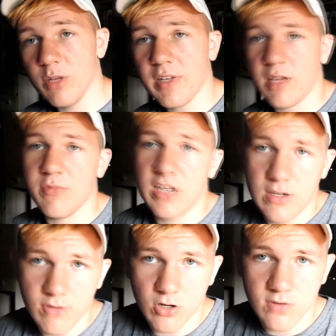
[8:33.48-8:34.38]
Byłem takim
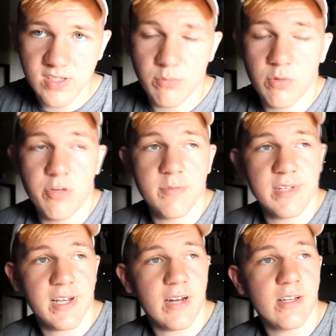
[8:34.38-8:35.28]
daily vlogowcem, bo byłem
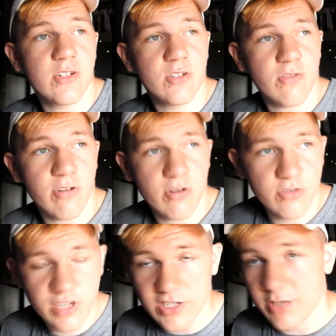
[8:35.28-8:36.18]
zajarany Krzysztofem
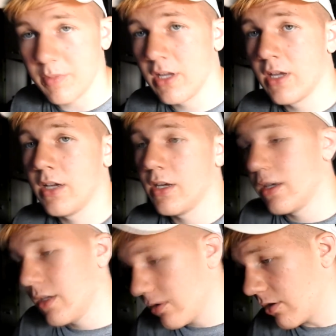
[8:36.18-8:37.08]
Gąciarzem.
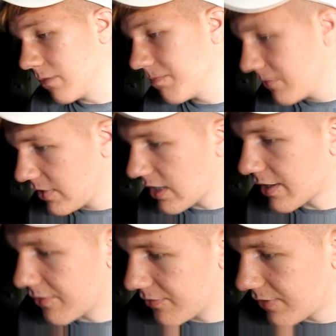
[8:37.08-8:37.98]
No, i
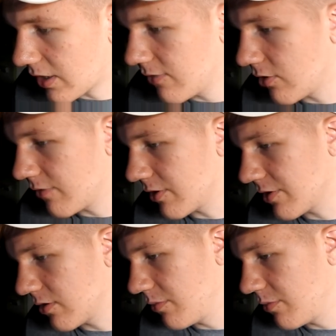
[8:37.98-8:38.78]
takie, takie vlogi właśnie